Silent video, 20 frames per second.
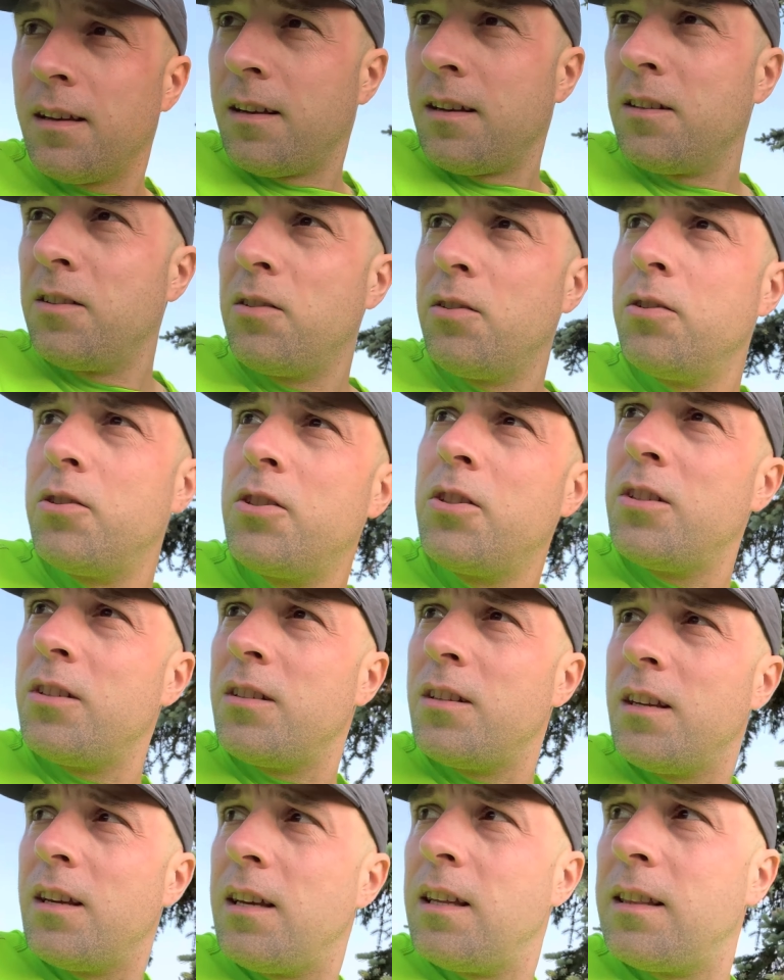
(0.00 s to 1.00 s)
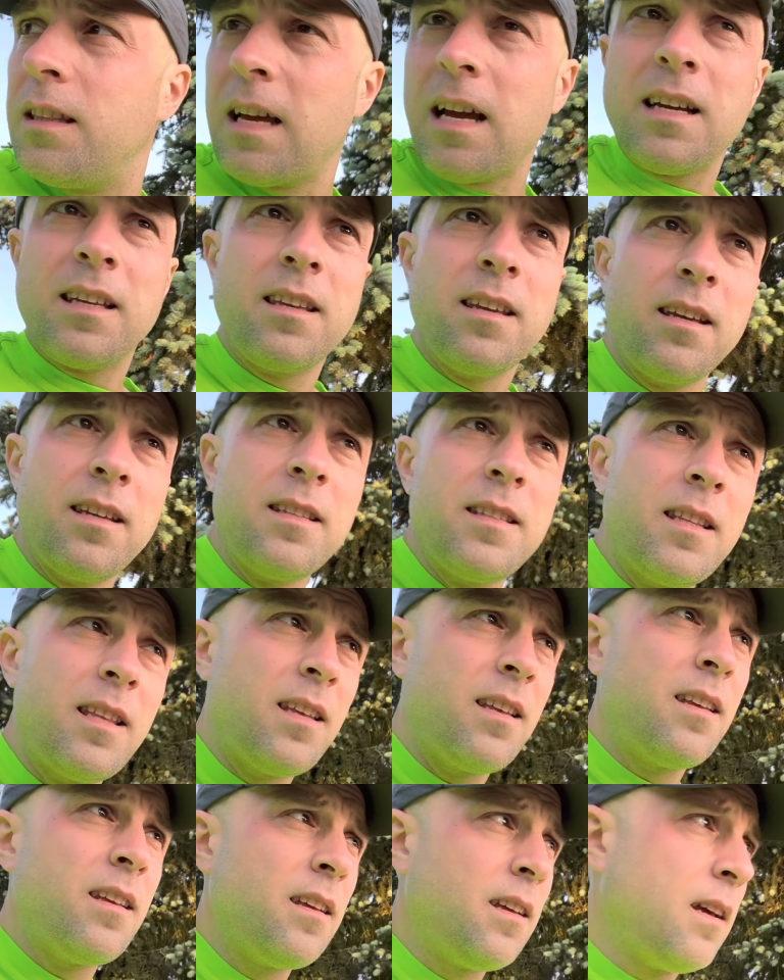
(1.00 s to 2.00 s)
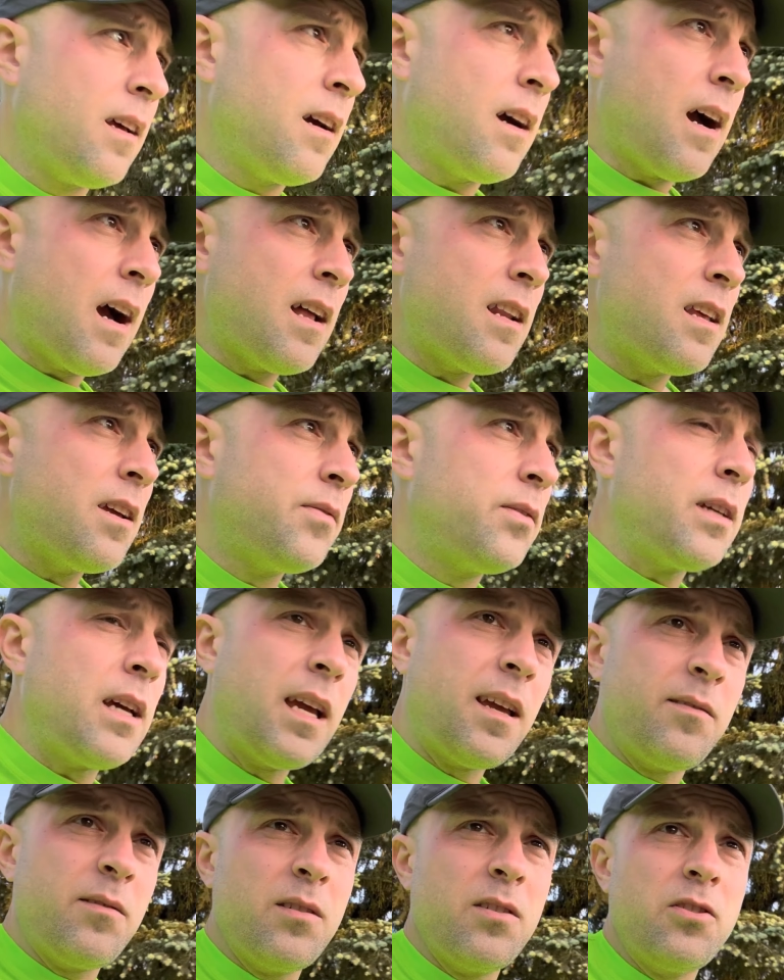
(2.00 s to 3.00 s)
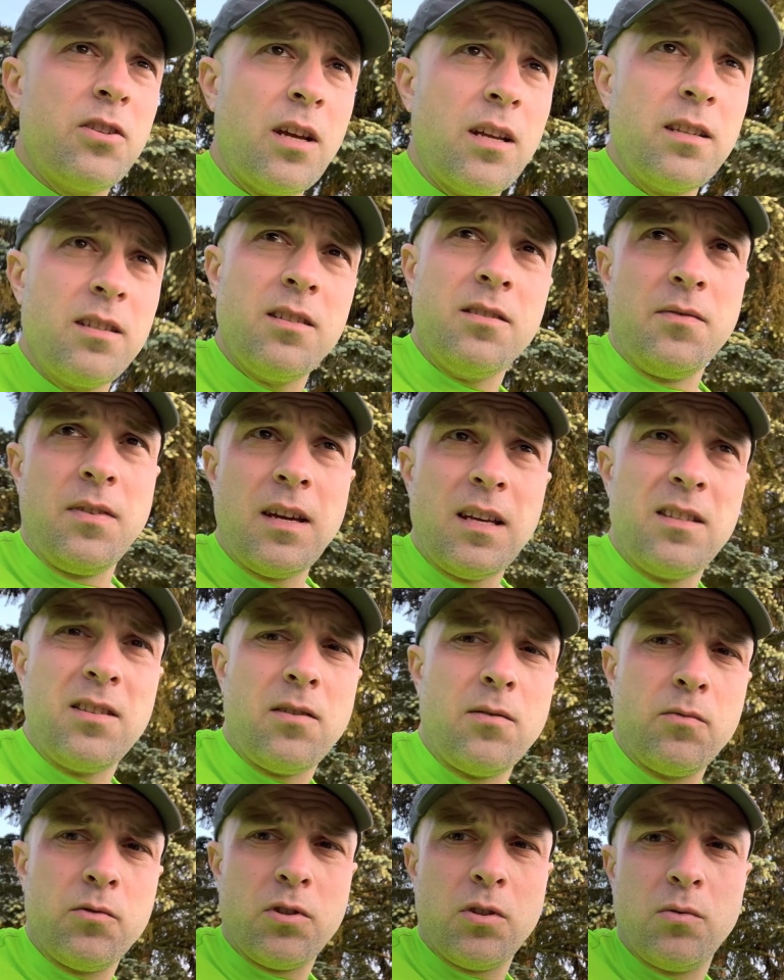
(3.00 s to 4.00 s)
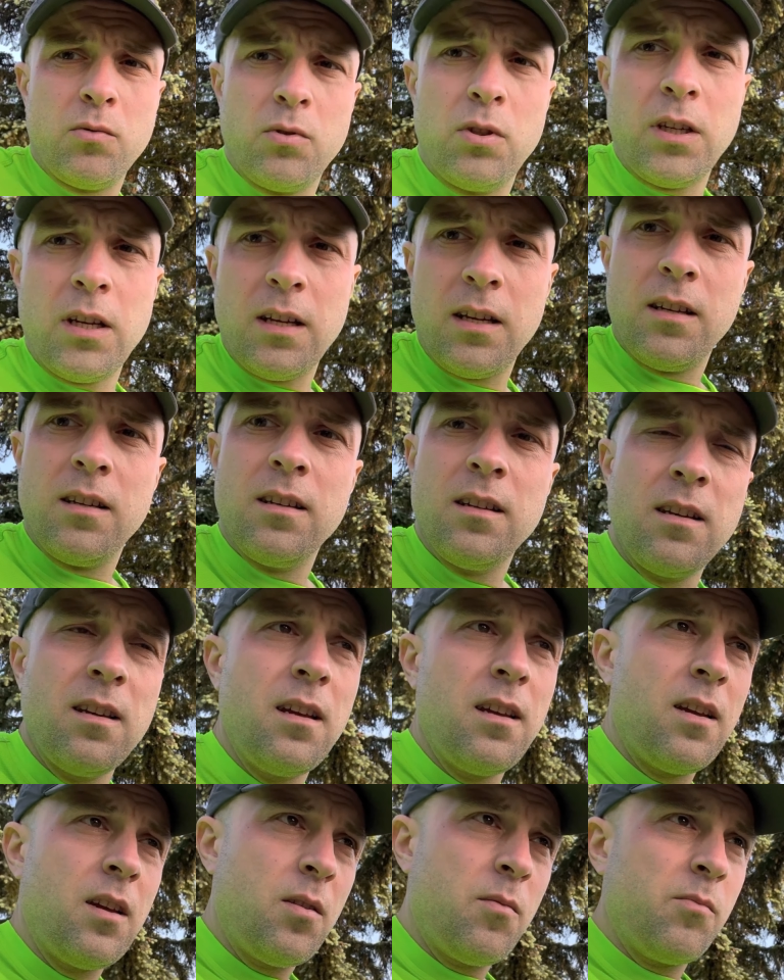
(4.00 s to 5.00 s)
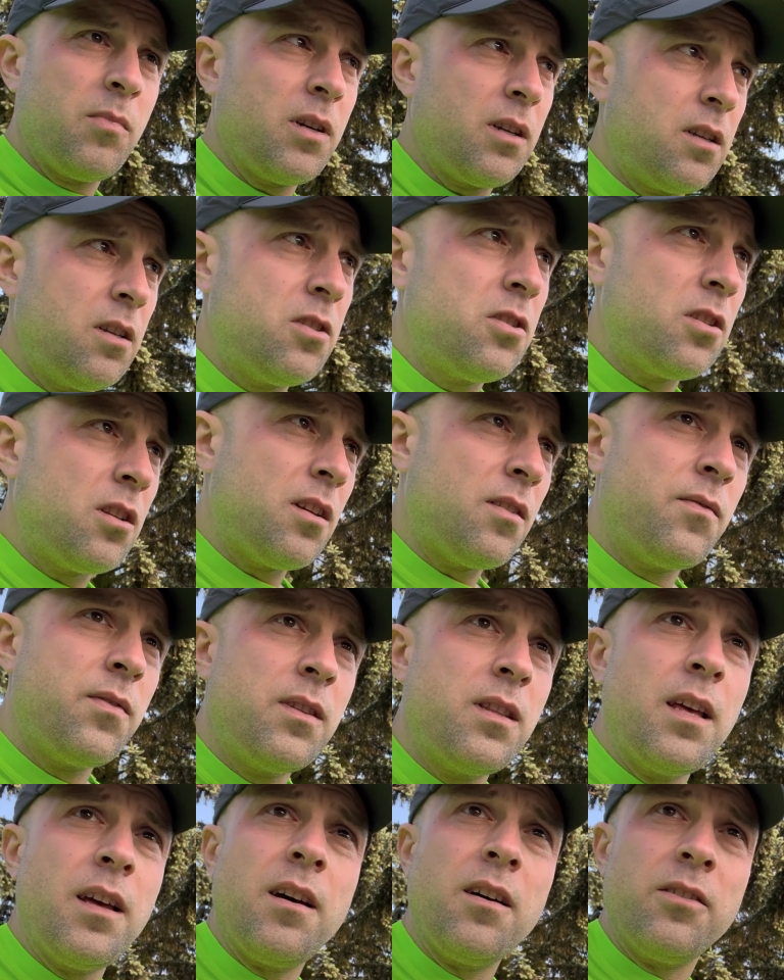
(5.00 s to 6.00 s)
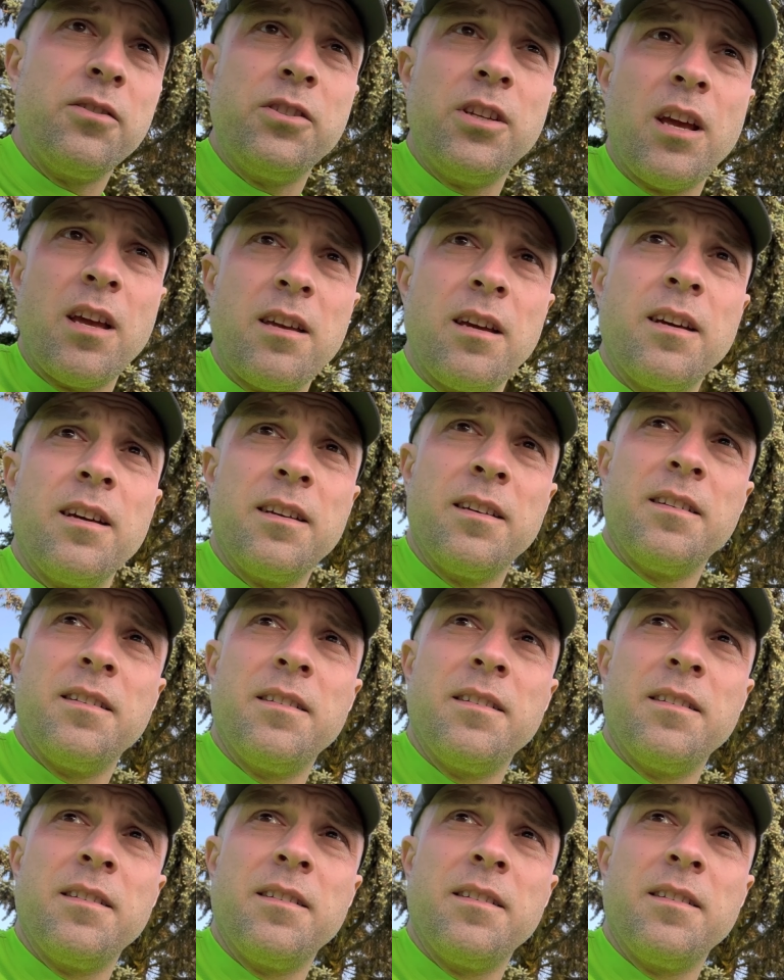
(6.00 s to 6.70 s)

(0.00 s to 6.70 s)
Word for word: coś nie tak jest, ale wtajemniczeni wiedzą, że tu się magiczne wideo dzieje.